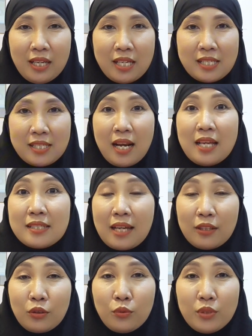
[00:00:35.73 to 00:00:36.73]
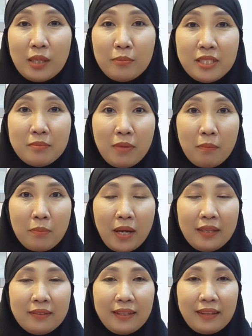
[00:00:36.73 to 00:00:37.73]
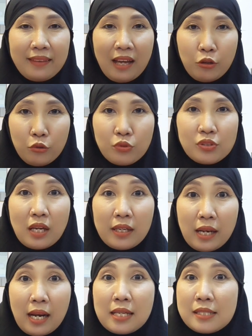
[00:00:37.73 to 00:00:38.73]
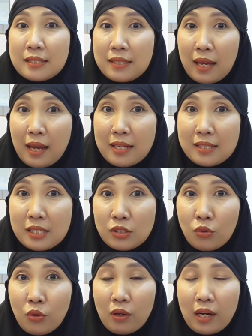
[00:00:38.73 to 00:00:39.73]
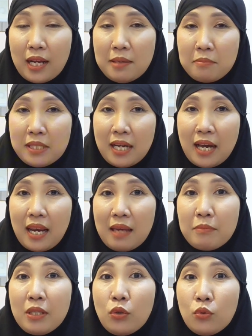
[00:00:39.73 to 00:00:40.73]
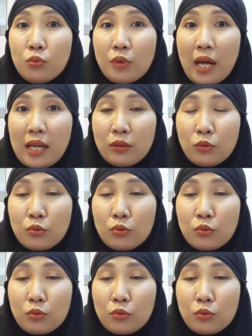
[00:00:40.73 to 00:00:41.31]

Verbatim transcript: Salah satu yang menyebabkan tetanus adalah saat seseorang mengalami luka